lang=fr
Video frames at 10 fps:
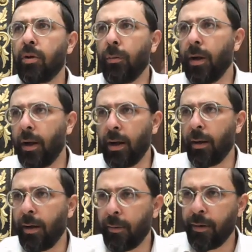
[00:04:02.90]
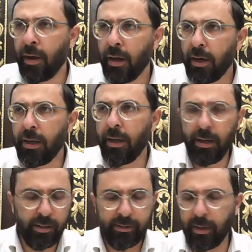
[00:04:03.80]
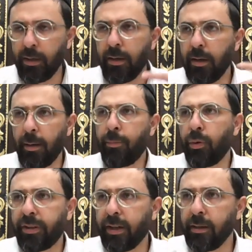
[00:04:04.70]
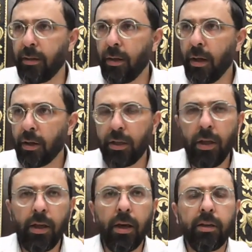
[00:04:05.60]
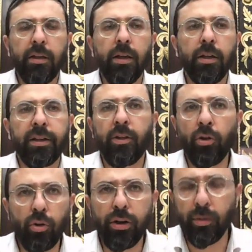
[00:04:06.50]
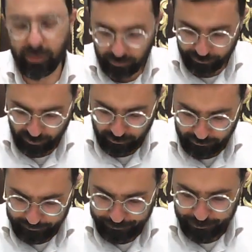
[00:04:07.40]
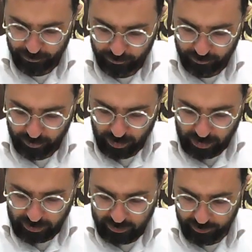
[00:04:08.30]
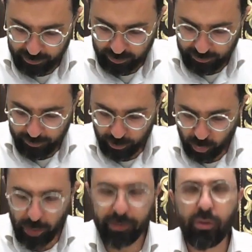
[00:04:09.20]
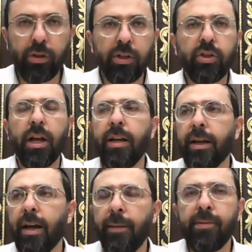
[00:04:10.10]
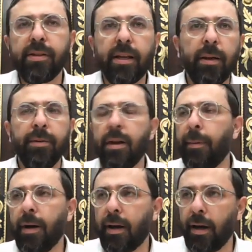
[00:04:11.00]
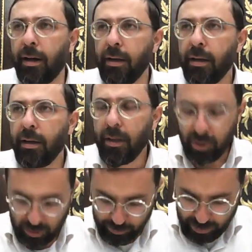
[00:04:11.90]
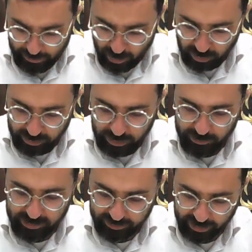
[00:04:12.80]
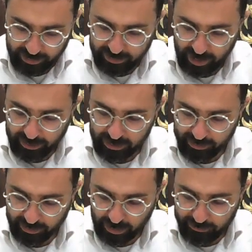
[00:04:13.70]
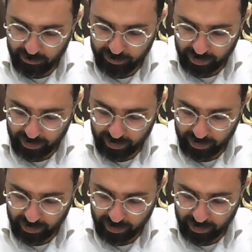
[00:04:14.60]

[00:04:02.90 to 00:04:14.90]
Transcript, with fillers: comme la, la, les, les, seins, la poitrine, ah. qui, donne le lait aux enfants. Ça vient, pourquoi Parce que des jeter à c'est ça qui amène la bracha. Chez même Yonkim Israël et Tarez Zavat Khalabout